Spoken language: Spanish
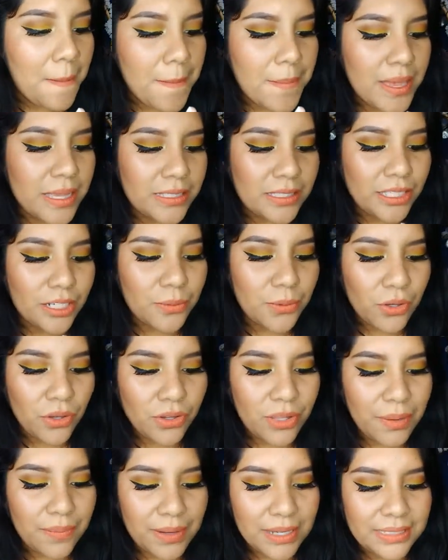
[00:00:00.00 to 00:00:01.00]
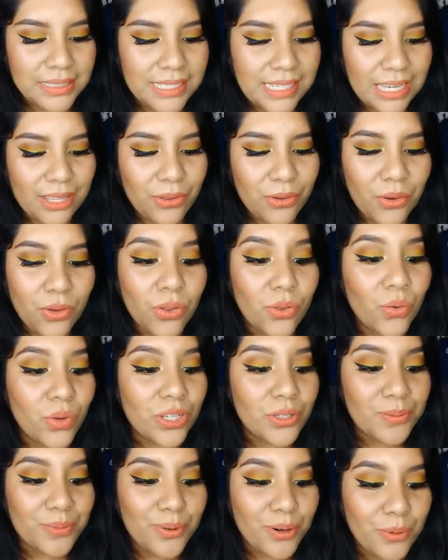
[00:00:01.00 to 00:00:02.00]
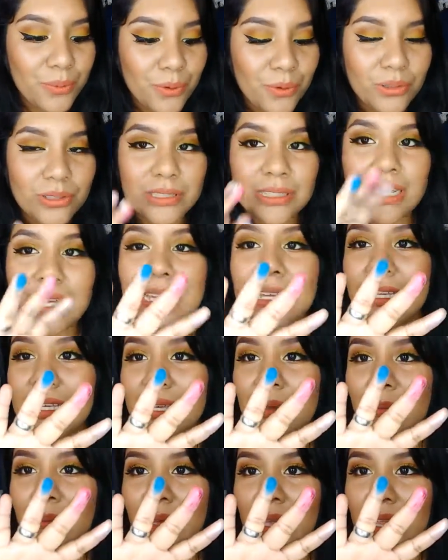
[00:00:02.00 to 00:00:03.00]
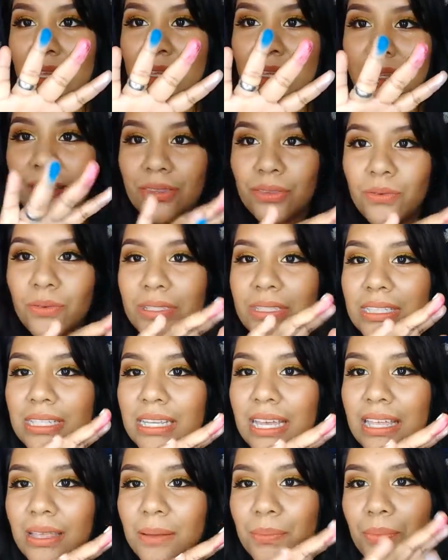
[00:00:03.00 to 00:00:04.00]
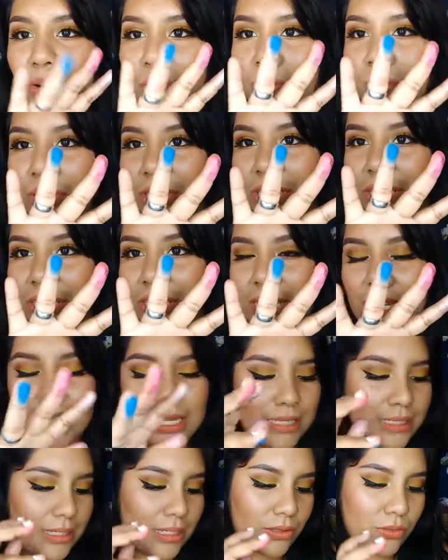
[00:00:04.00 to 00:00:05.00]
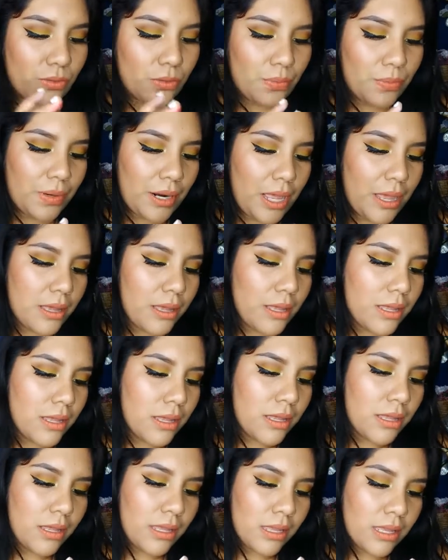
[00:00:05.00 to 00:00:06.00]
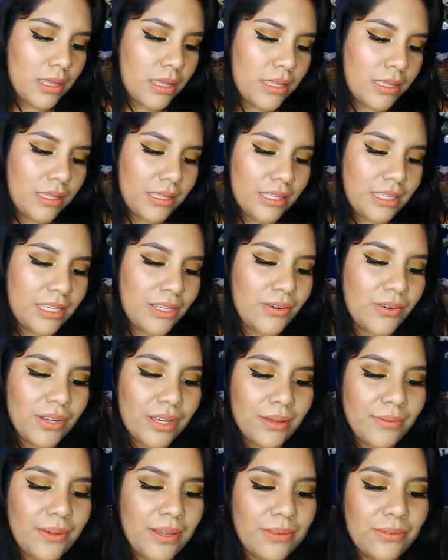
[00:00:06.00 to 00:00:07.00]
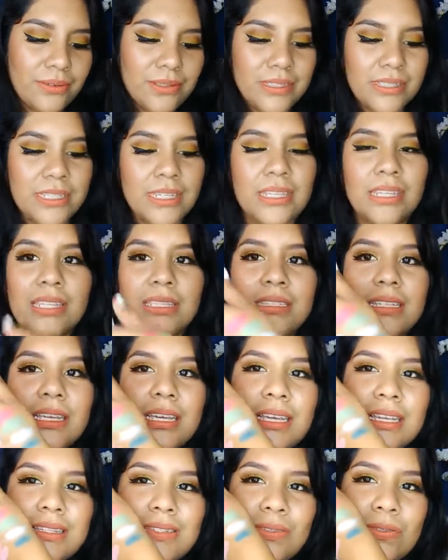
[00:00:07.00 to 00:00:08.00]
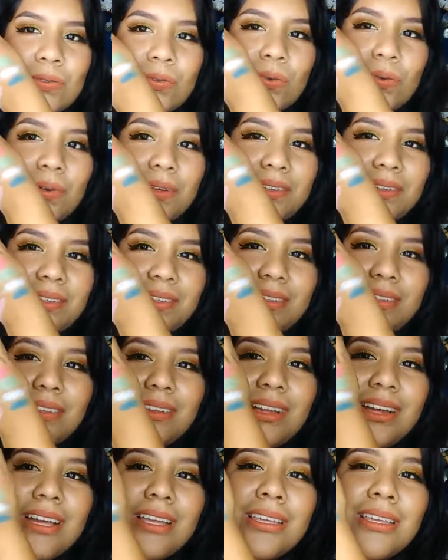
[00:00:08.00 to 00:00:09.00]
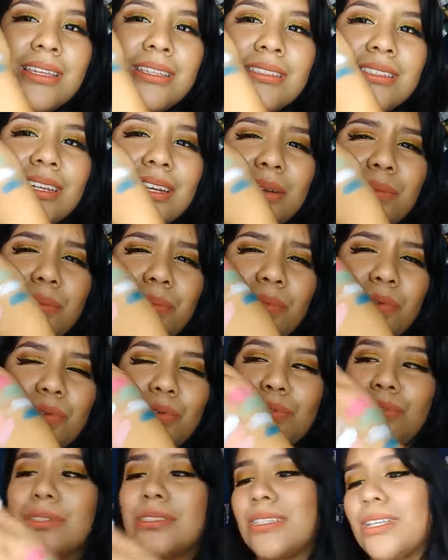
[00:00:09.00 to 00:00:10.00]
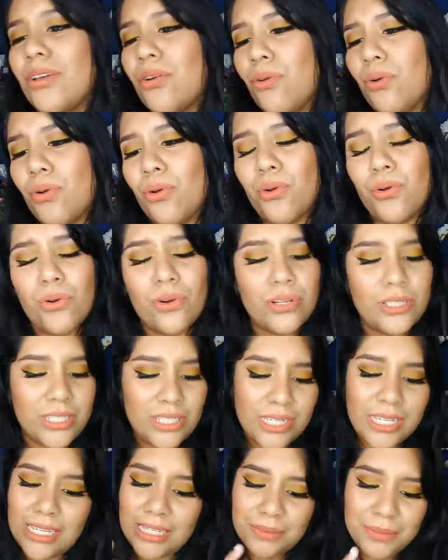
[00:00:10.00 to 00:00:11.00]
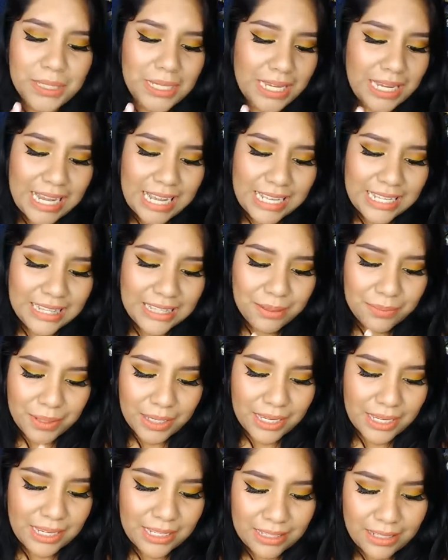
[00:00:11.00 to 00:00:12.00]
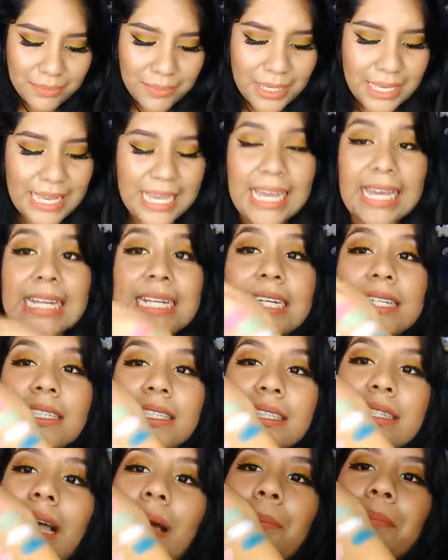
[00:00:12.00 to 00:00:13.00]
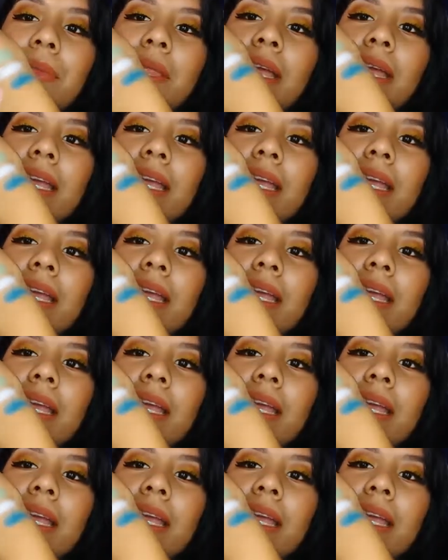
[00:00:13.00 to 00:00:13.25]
Me sirvió demasiado. No es polvosa. Y vean, no es nada polvosita esta sombra. Quiero que vean ustedes esto. Ay, está hermoso este color, chicas. Me encanta, me encanta, me encanta.